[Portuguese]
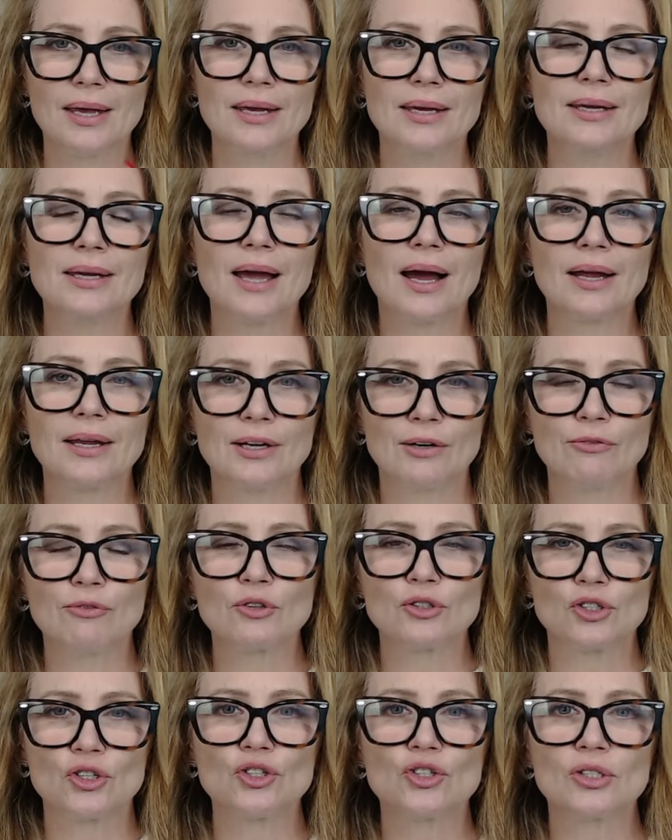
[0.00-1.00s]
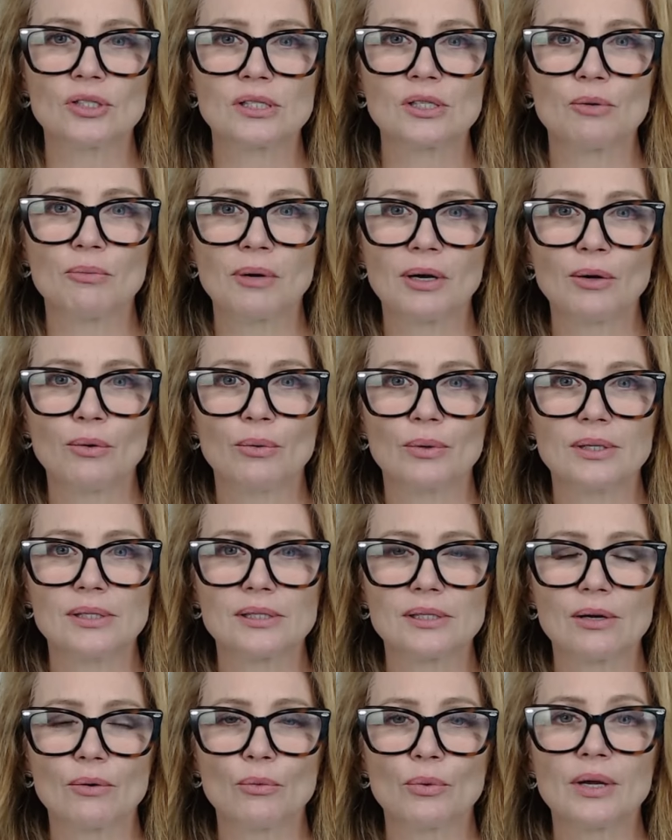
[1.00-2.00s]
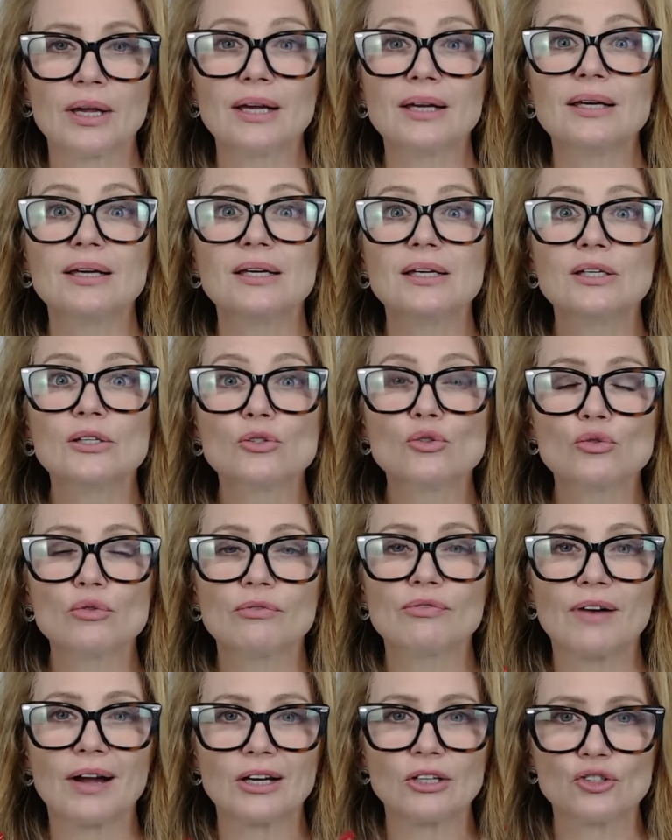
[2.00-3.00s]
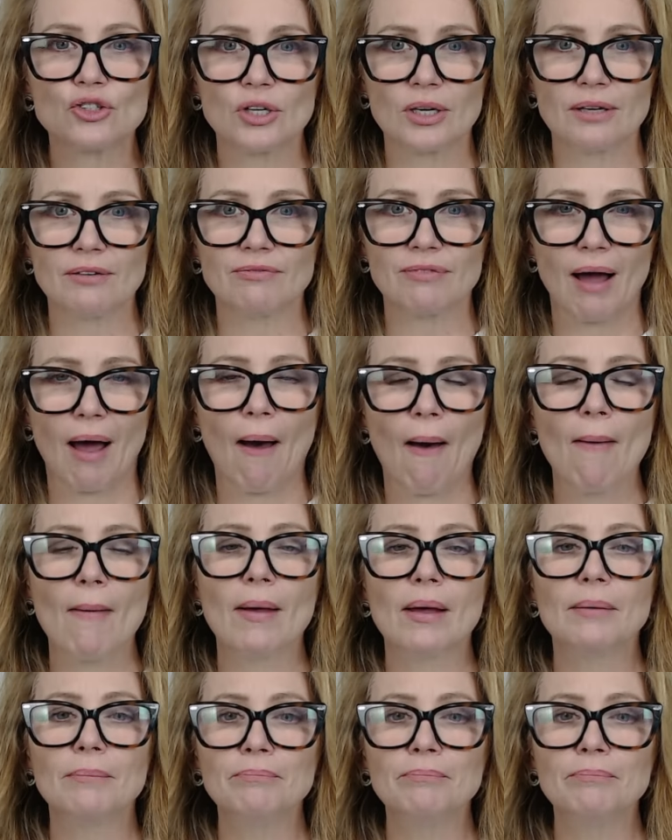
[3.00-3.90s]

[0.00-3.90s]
E aí eu vou te dizer uma coisa: o que que isso vai te levar?